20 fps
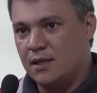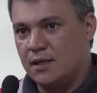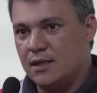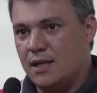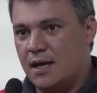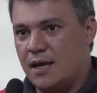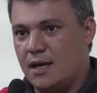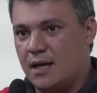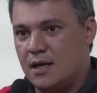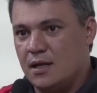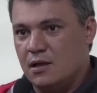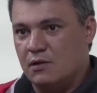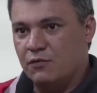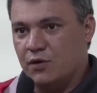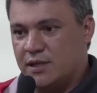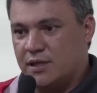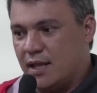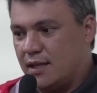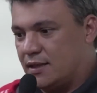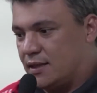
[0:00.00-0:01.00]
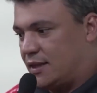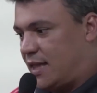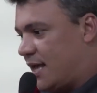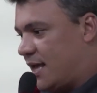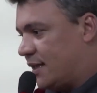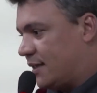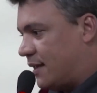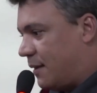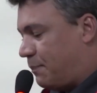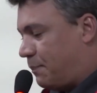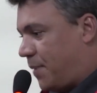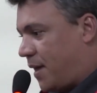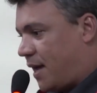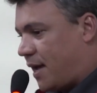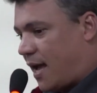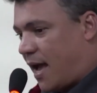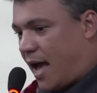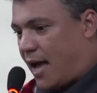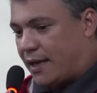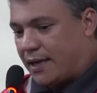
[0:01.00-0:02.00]
Né? Você tenta
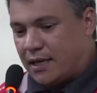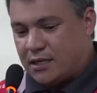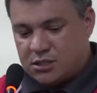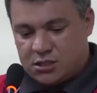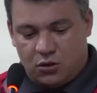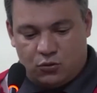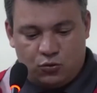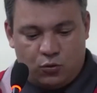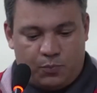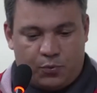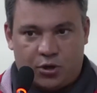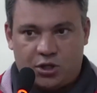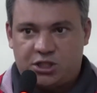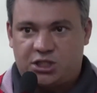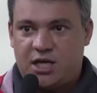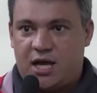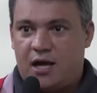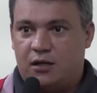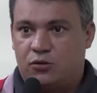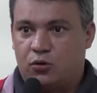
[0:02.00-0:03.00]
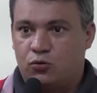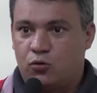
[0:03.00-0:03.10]
pegar a questão do projeto.